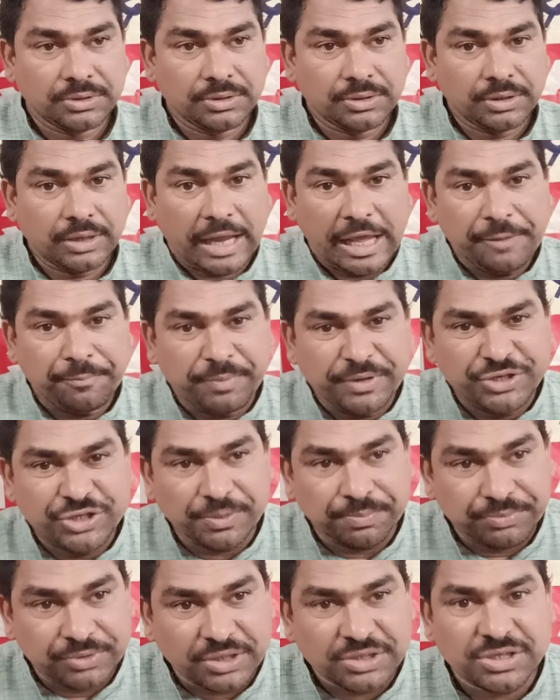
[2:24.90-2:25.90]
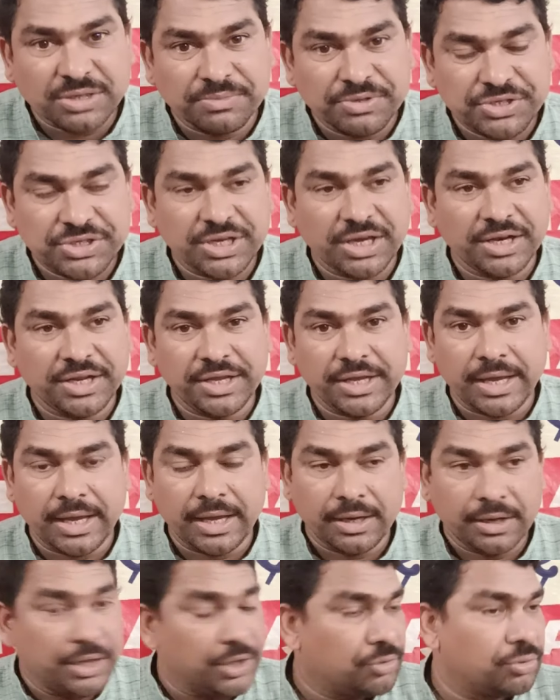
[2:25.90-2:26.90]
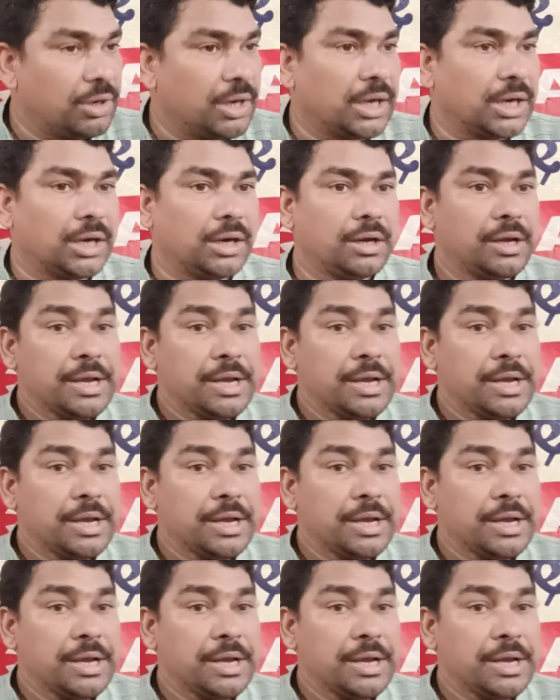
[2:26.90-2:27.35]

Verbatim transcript: लाइफ में जब तक समस्या नहीं आया नहीं खुलेगा